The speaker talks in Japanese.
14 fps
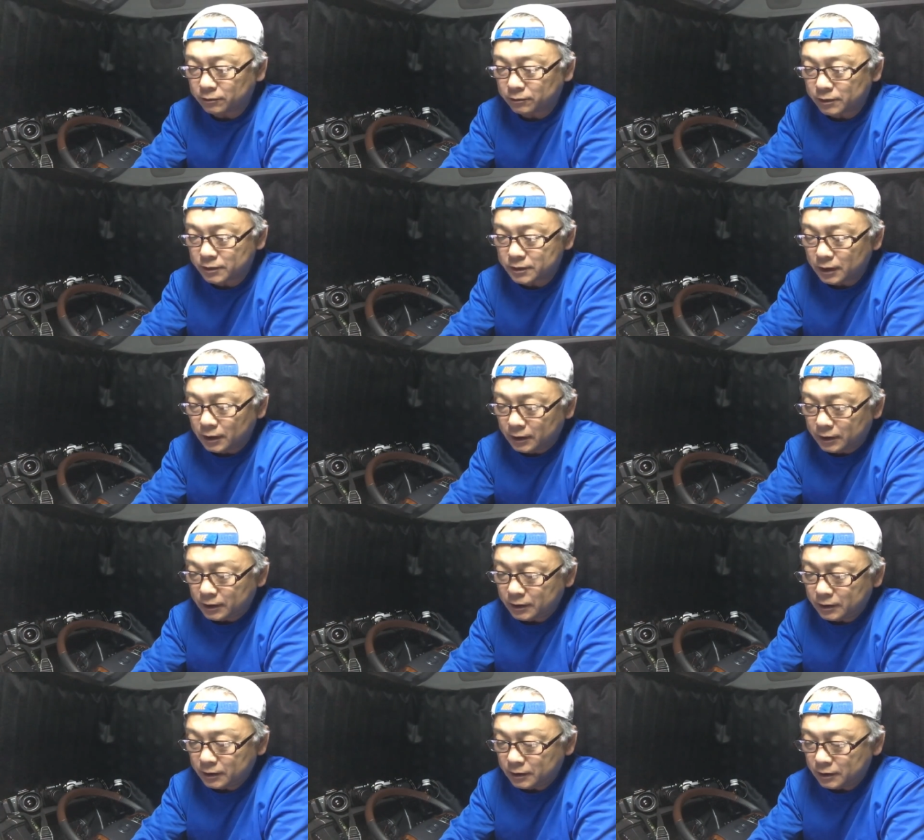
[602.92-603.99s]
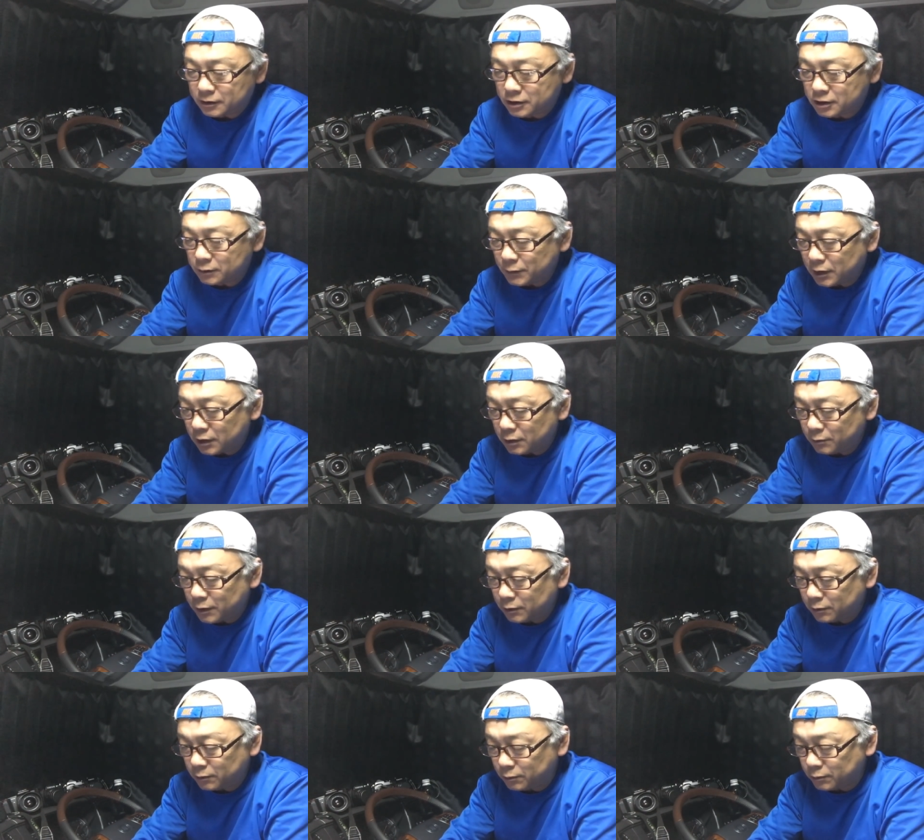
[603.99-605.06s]
とです。えー、1枚目
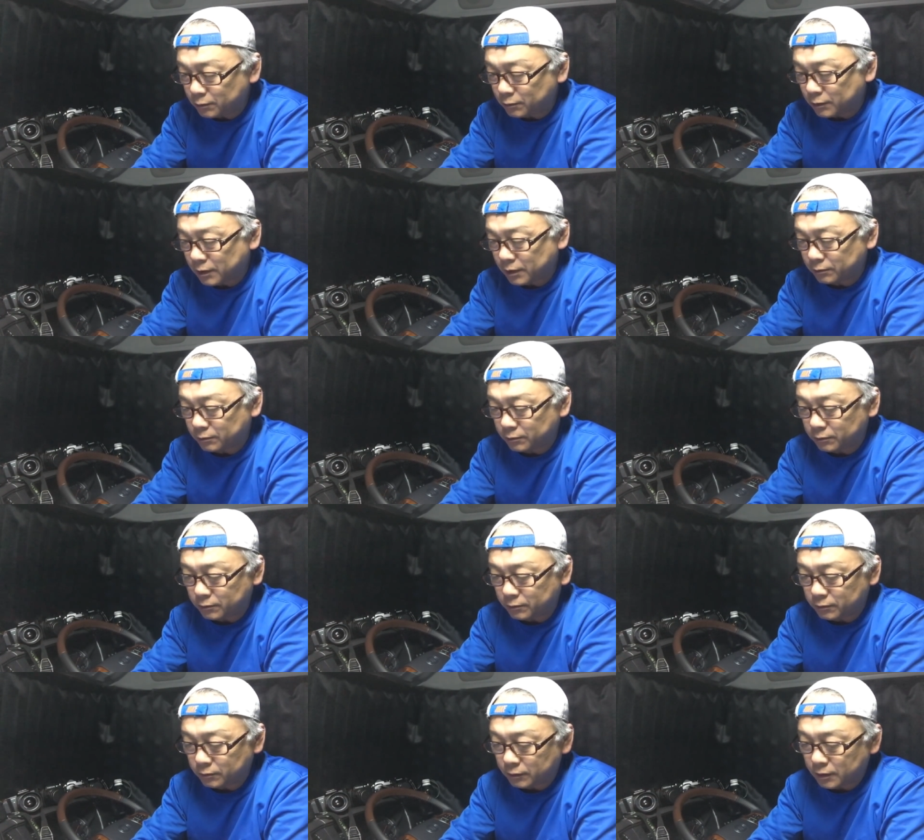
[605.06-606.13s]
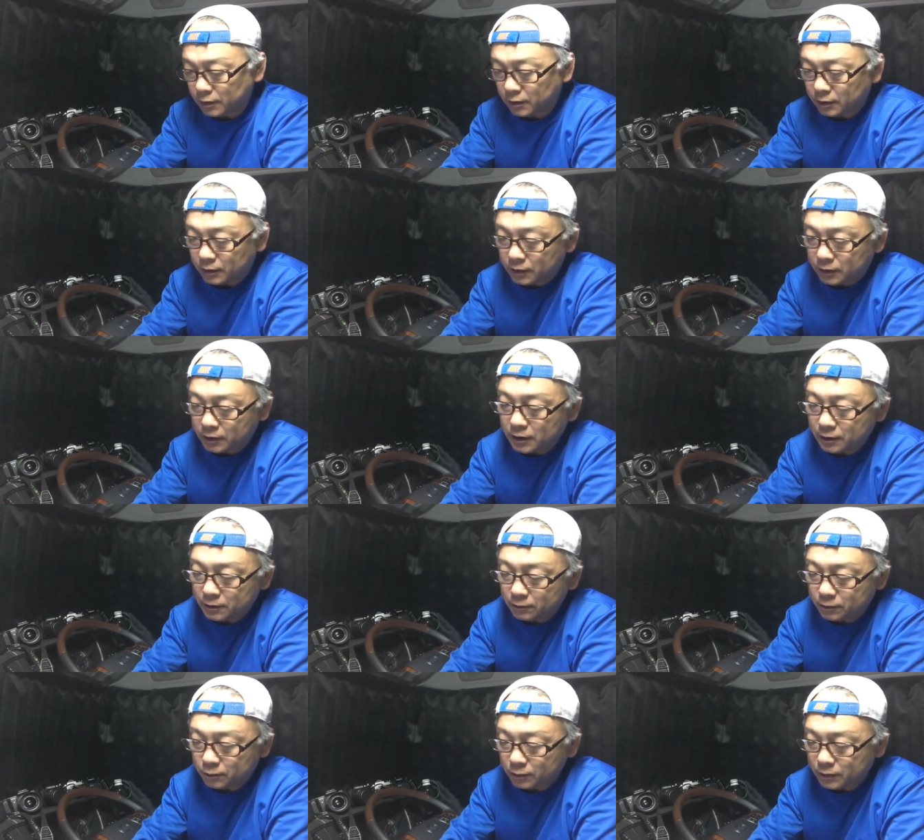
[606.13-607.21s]
の方、これあのね、光
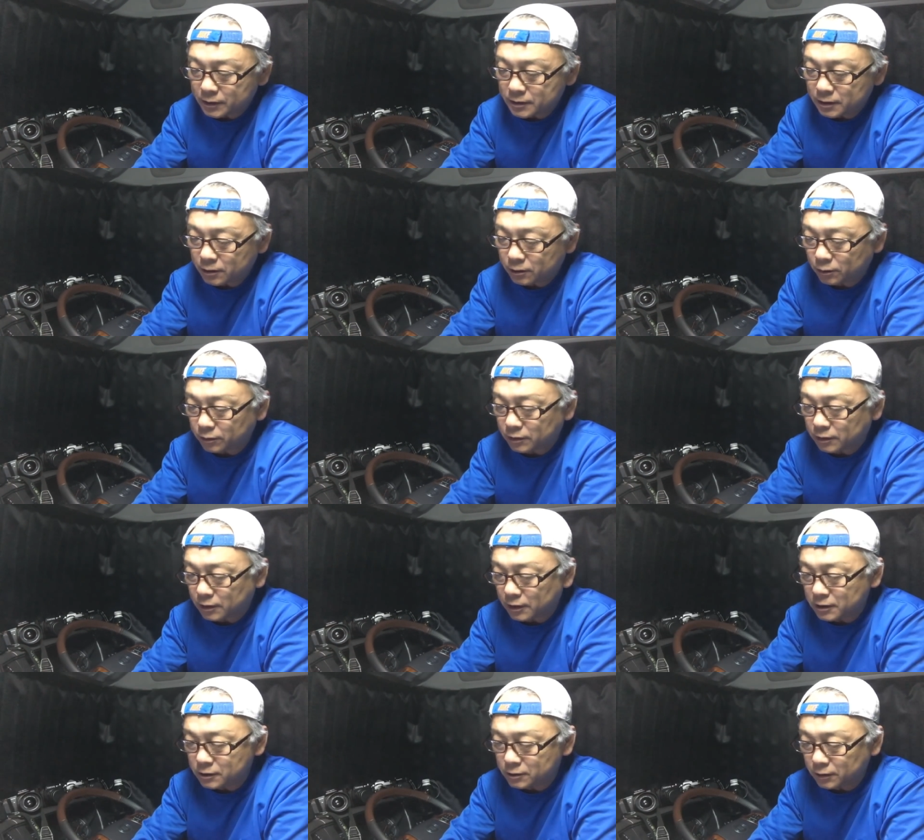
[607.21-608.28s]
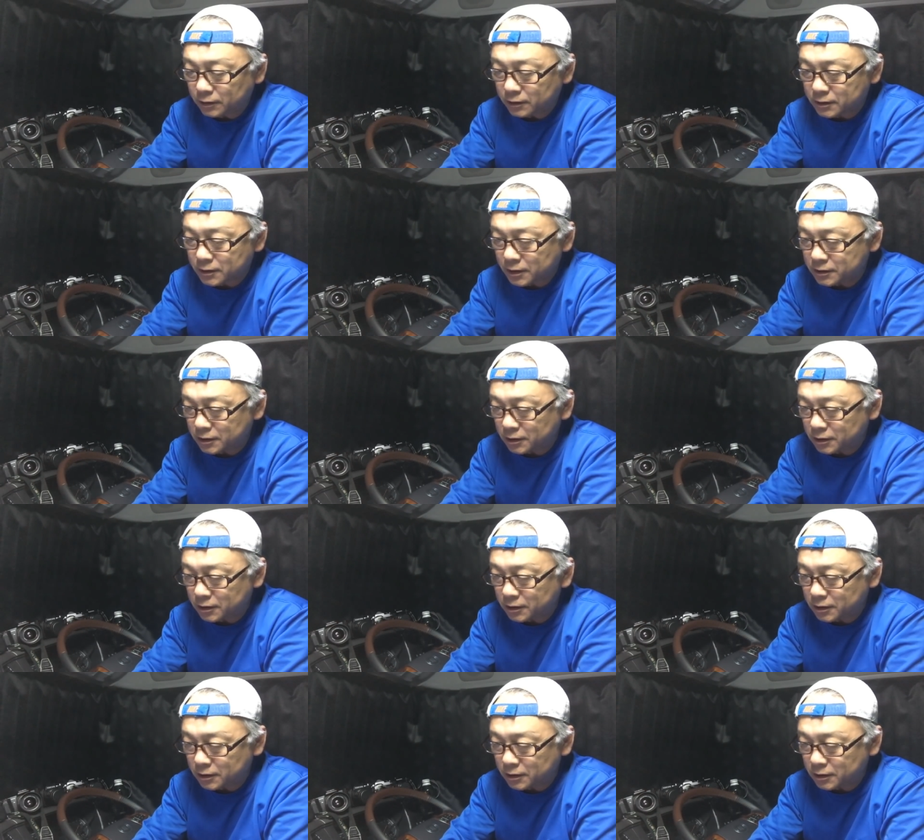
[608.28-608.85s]
の境界線で撮ってて印象的な写真